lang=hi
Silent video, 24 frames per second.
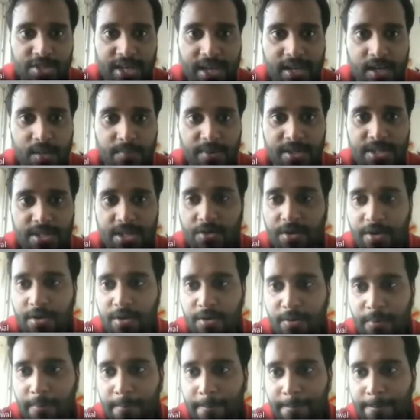चैनल पे जाओगे
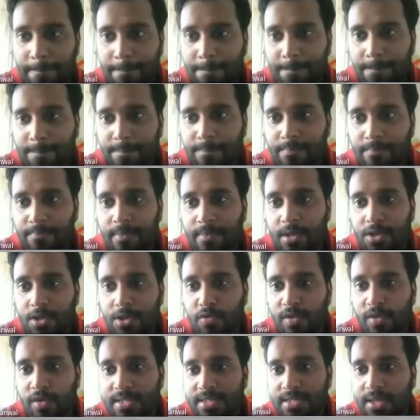यू
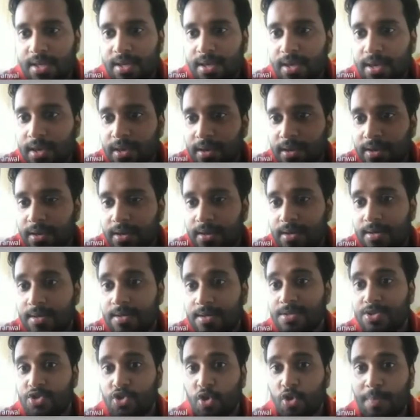विल सी कि
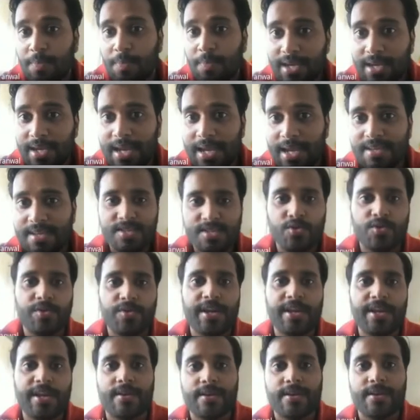जो भी ये क्लासेस हो
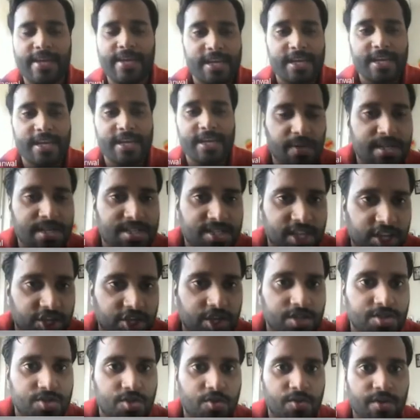रही हैं ये एक्सपर्ट
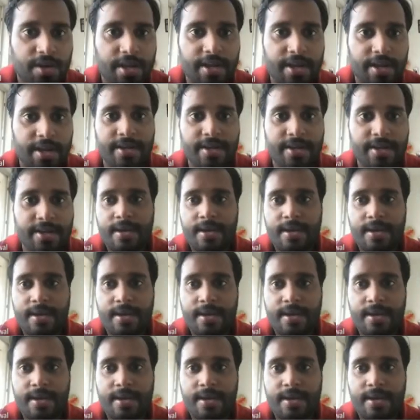सेशन जो हो रहा है